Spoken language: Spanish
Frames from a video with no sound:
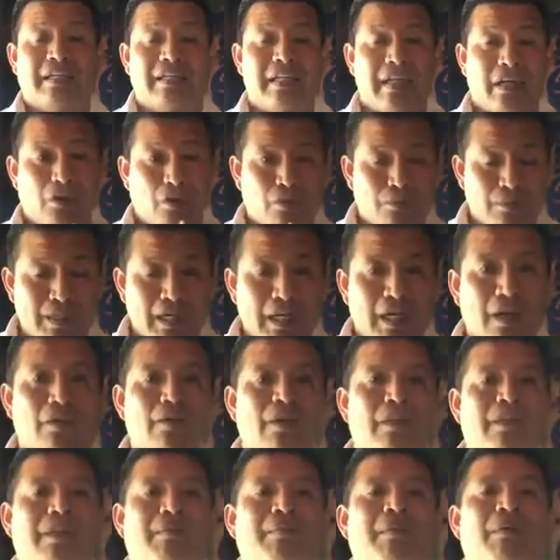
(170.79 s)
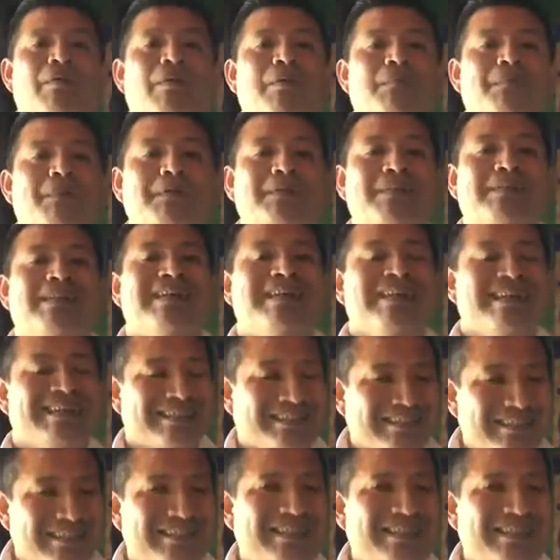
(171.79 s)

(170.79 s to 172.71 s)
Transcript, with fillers: Y el gobierno de Tamaulipas está